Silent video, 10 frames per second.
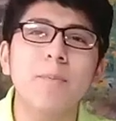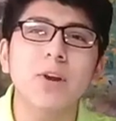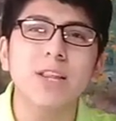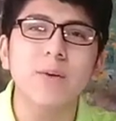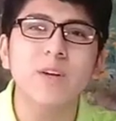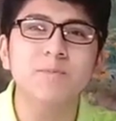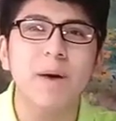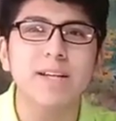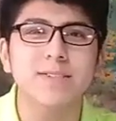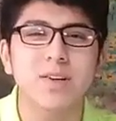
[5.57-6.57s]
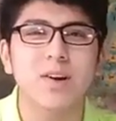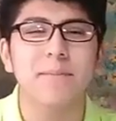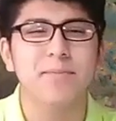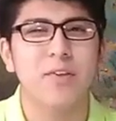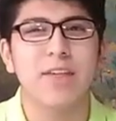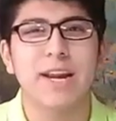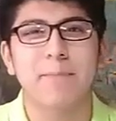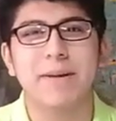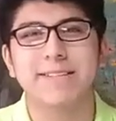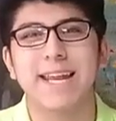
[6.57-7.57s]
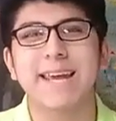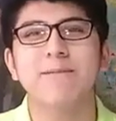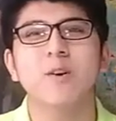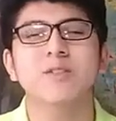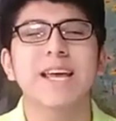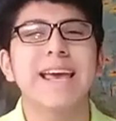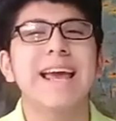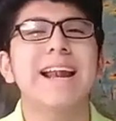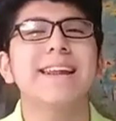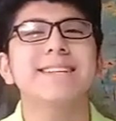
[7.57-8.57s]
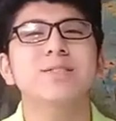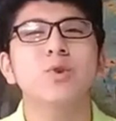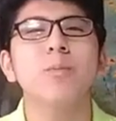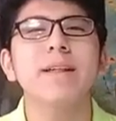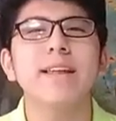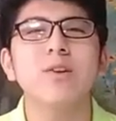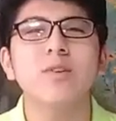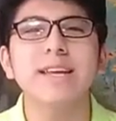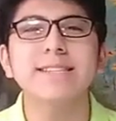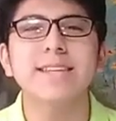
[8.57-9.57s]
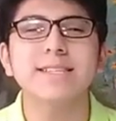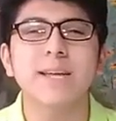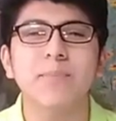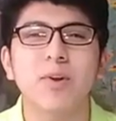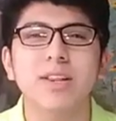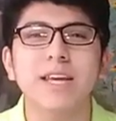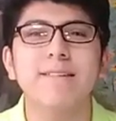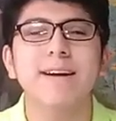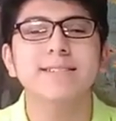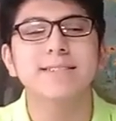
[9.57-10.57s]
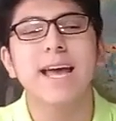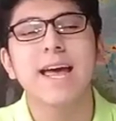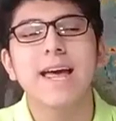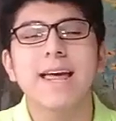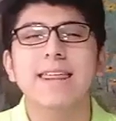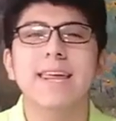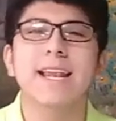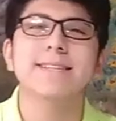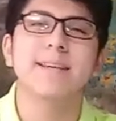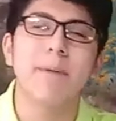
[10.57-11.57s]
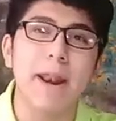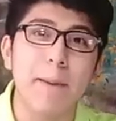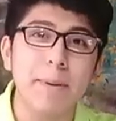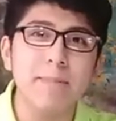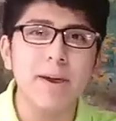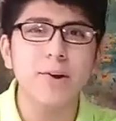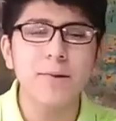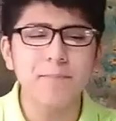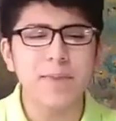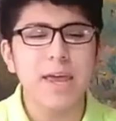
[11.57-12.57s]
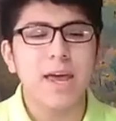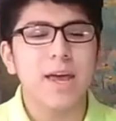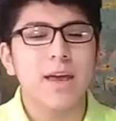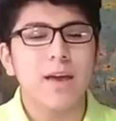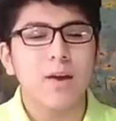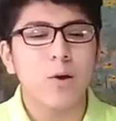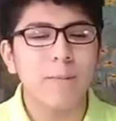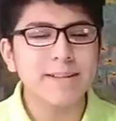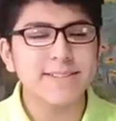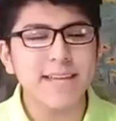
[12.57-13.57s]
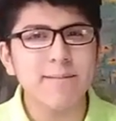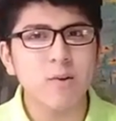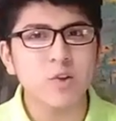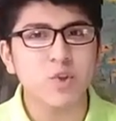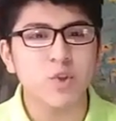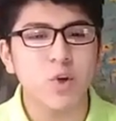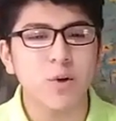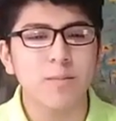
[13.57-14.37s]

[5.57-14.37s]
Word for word: Deportivo Espacio, donde repasaremos el resumen de noticias deportivas de la semana. Primero, comencemos